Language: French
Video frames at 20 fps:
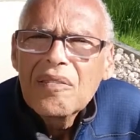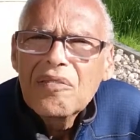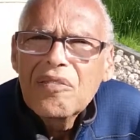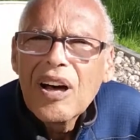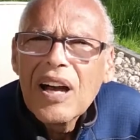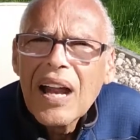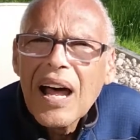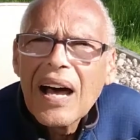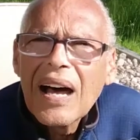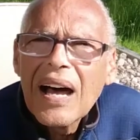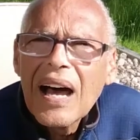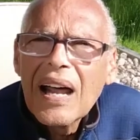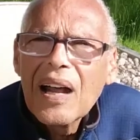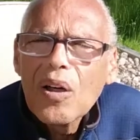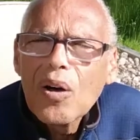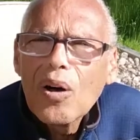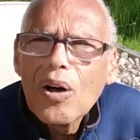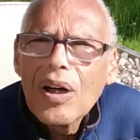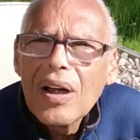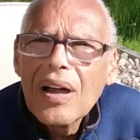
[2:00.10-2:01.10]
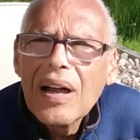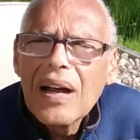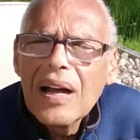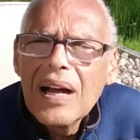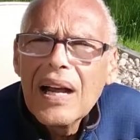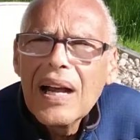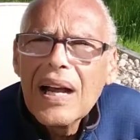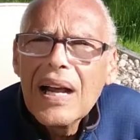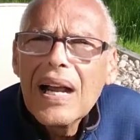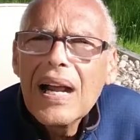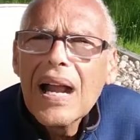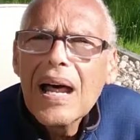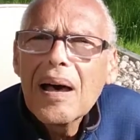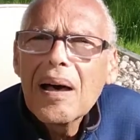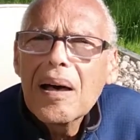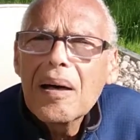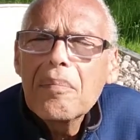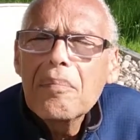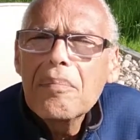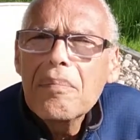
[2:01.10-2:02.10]
Voilà, alors
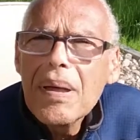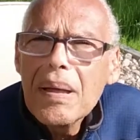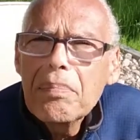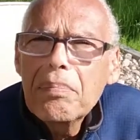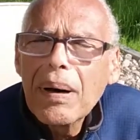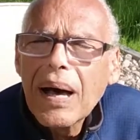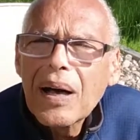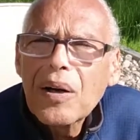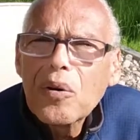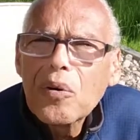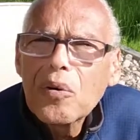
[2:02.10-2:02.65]
là, mais par